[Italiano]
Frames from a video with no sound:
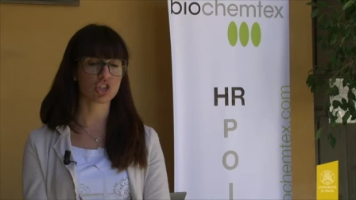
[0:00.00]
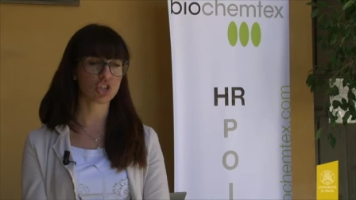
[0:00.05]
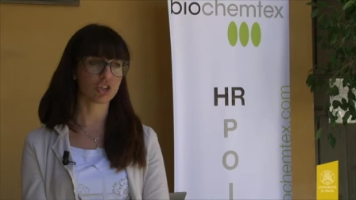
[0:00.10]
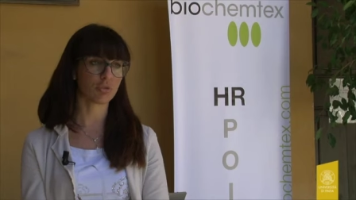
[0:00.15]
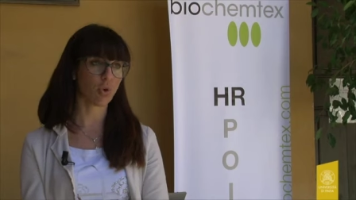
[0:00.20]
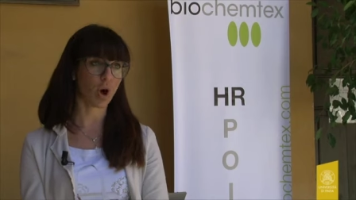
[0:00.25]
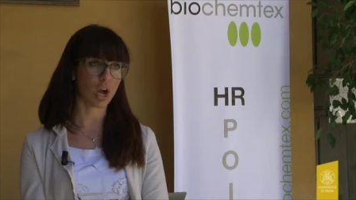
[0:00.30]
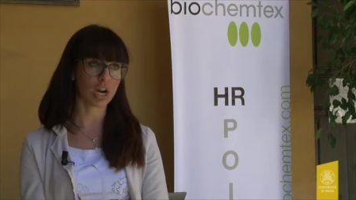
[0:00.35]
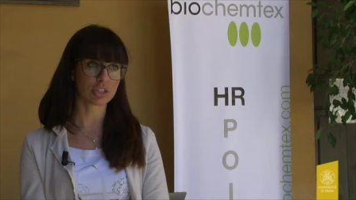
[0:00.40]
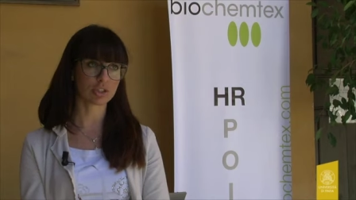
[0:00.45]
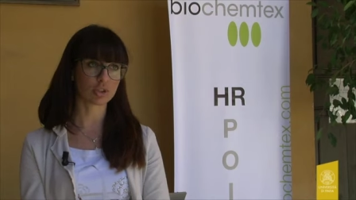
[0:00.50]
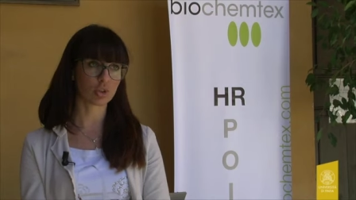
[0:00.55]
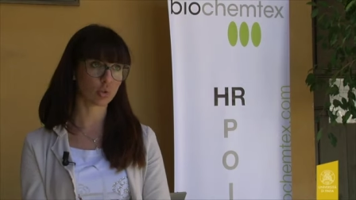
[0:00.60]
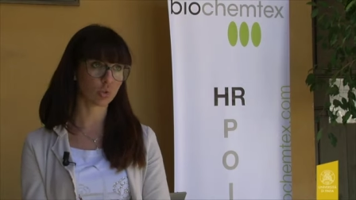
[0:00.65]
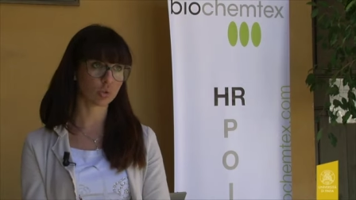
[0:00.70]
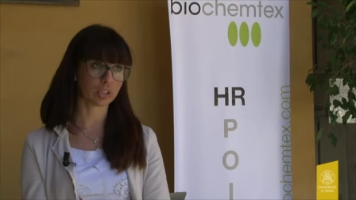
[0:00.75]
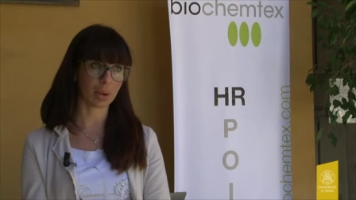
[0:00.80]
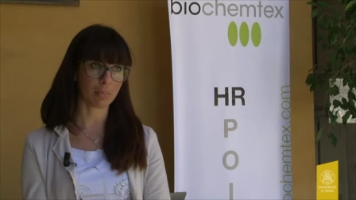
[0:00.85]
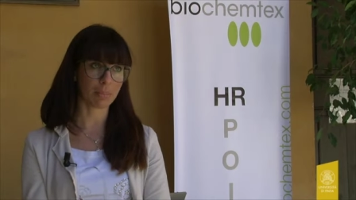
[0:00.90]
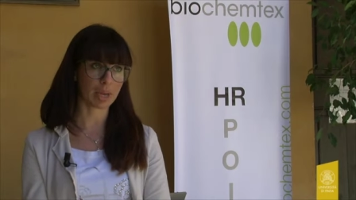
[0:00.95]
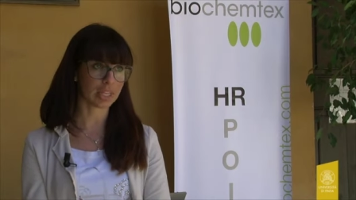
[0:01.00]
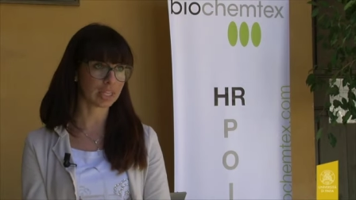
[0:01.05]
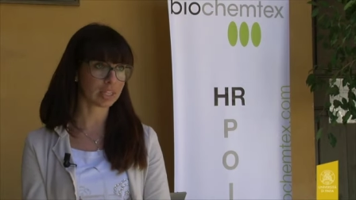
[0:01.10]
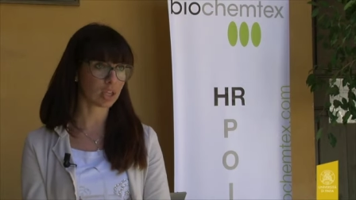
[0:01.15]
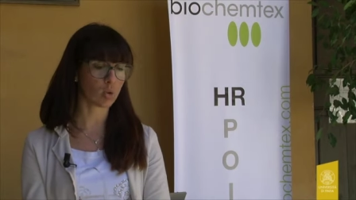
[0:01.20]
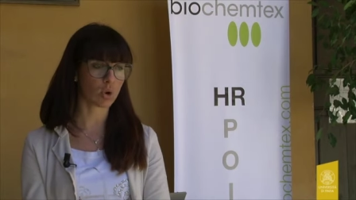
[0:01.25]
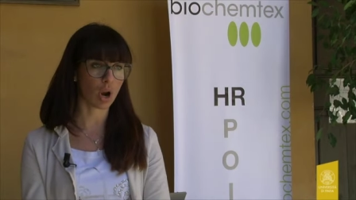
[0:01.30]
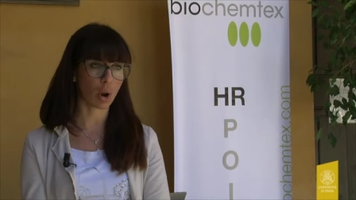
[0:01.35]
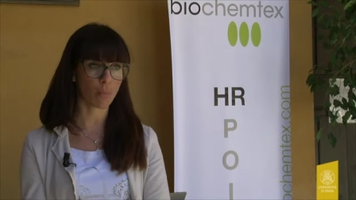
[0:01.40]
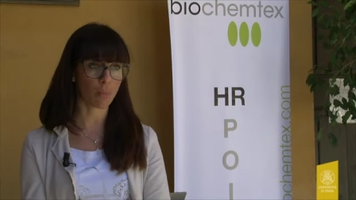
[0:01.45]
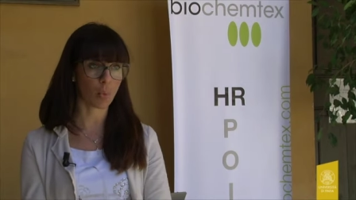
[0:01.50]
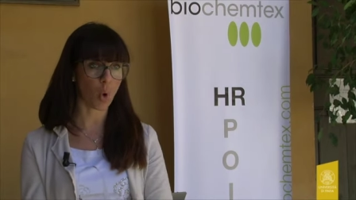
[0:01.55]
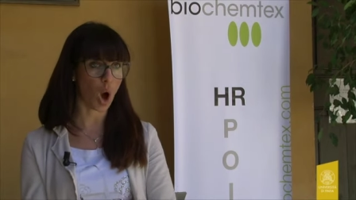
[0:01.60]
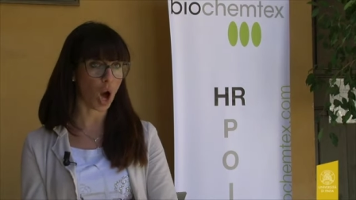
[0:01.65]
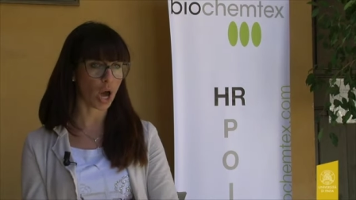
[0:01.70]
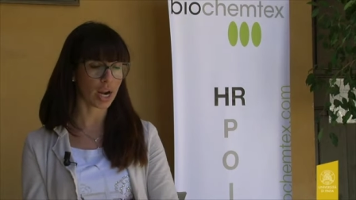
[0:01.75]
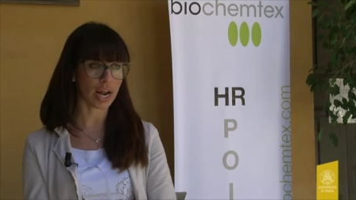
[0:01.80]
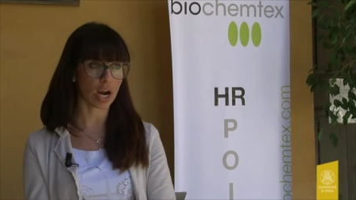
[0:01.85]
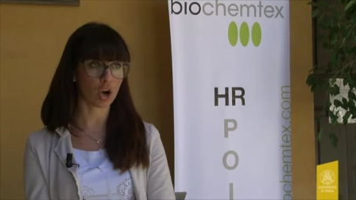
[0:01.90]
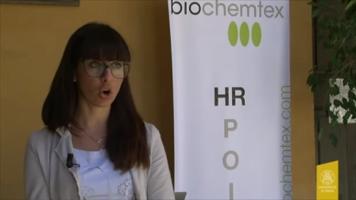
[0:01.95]
ci vuole assolutamente una
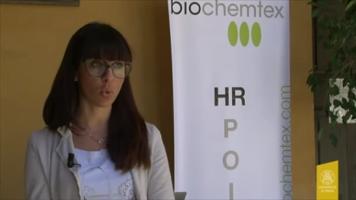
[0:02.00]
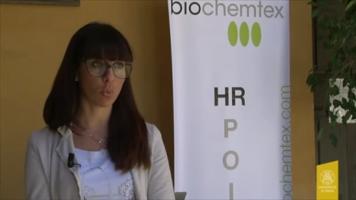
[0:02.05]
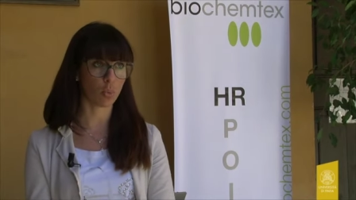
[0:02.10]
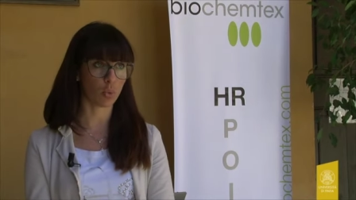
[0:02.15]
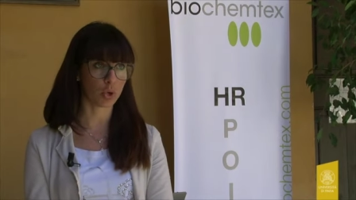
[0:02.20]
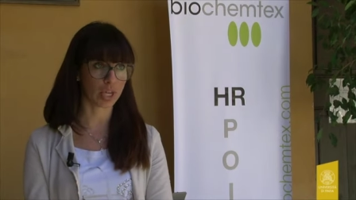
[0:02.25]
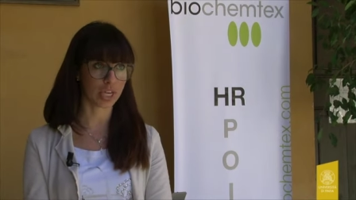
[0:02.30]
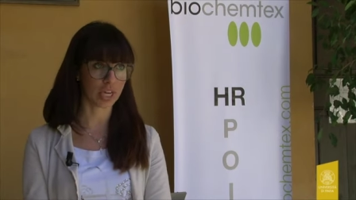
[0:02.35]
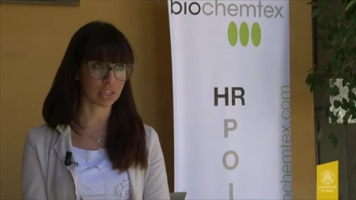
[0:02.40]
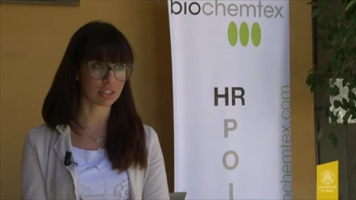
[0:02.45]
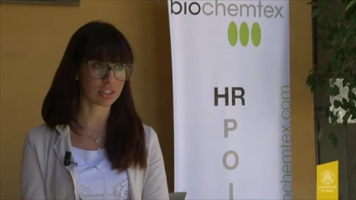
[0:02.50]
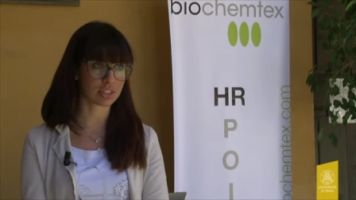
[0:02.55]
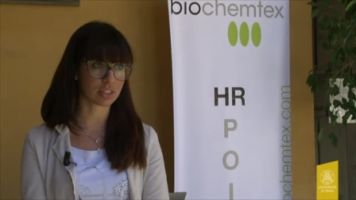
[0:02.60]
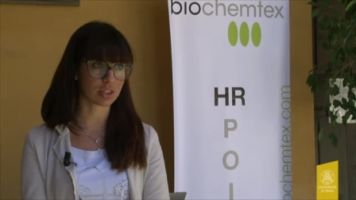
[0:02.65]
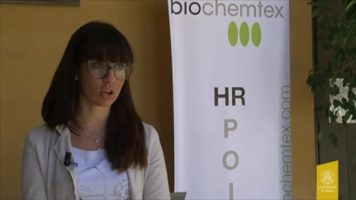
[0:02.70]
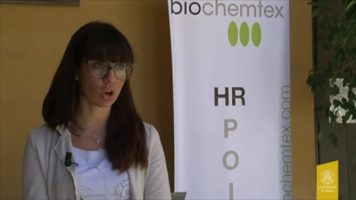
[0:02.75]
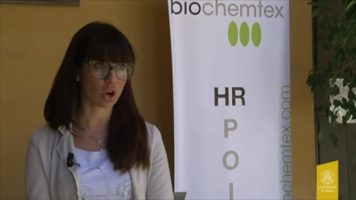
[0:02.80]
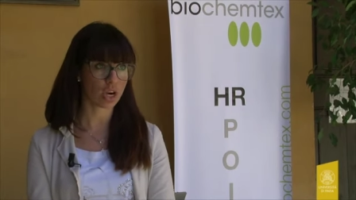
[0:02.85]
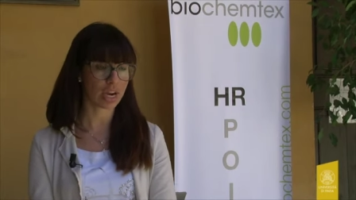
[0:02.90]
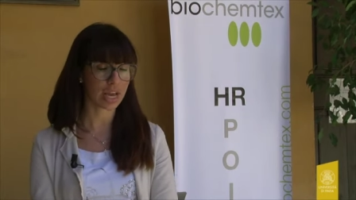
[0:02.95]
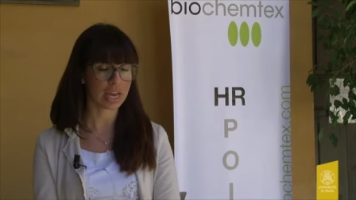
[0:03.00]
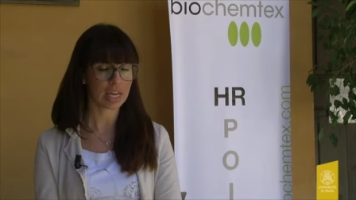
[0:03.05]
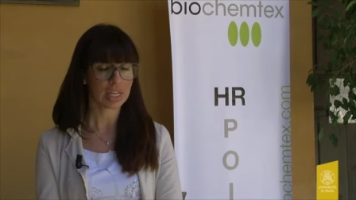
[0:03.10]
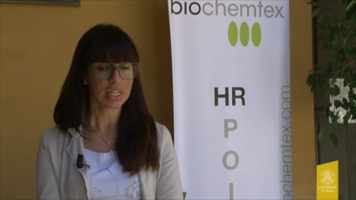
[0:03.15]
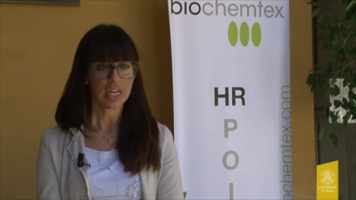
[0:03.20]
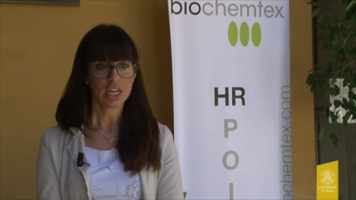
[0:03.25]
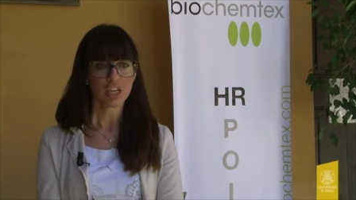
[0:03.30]
buona comunicazione,